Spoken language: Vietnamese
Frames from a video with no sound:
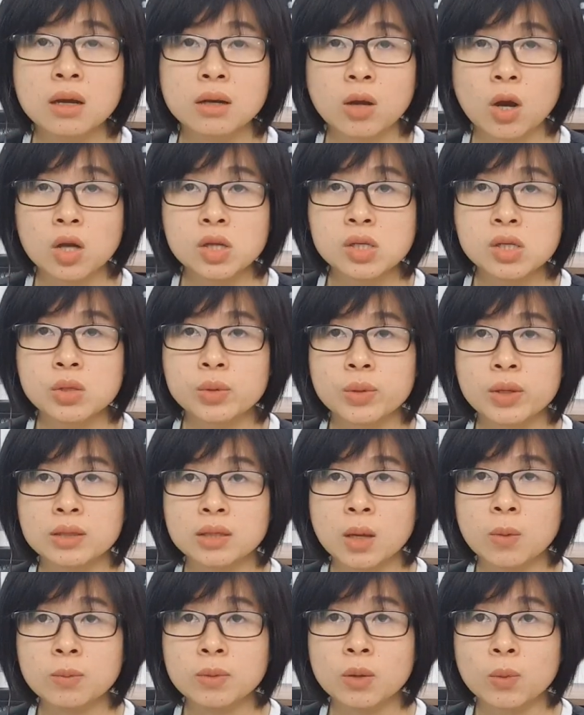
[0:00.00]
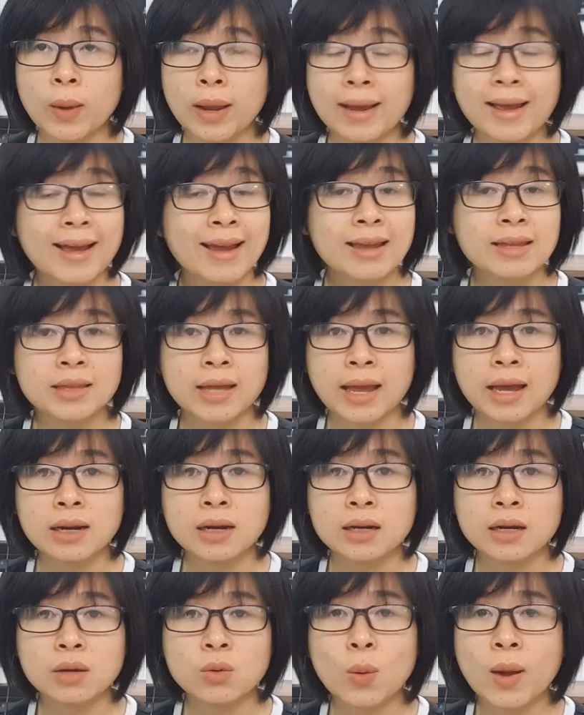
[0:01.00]
Có nhiều cái tóc là khoảng 2 tháng
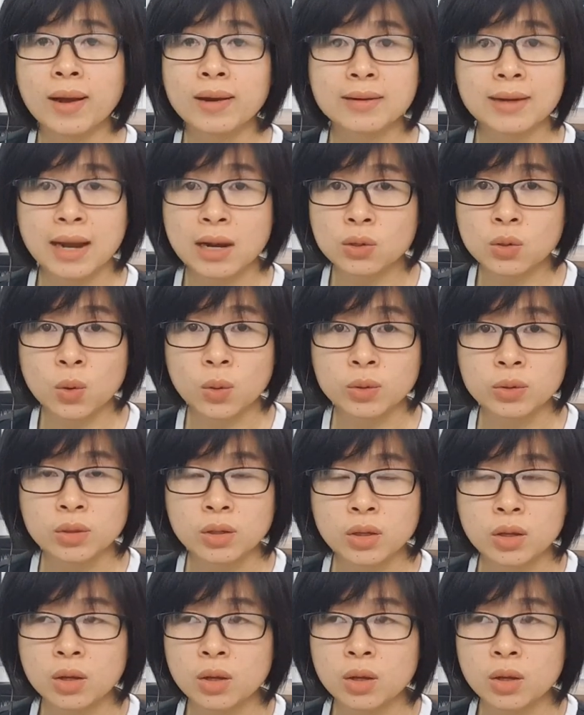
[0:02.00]
là nó quăng ra rồi,